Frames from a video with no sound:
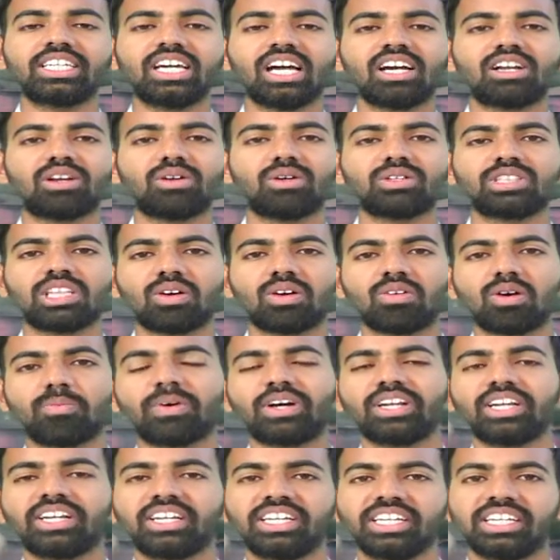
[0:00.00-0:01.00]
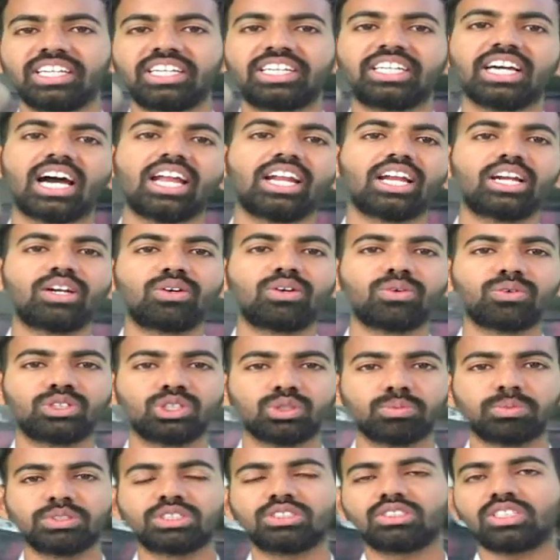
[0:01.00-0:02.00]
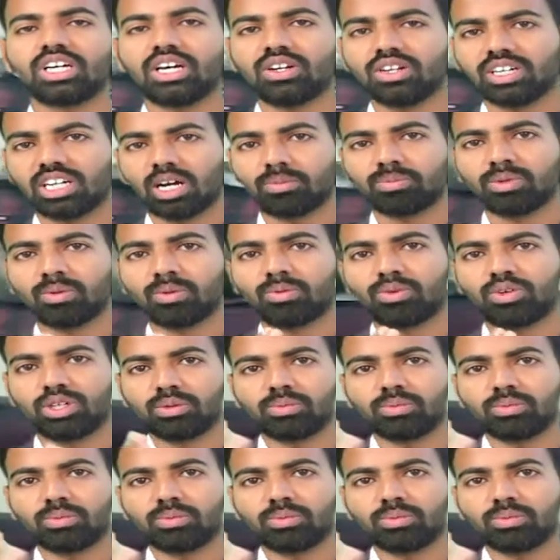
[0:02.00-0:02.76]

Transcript: టాక్లో తమ పనిని టాలెంట్ను చూపిస్తున్నారు ఖమ్మంలోని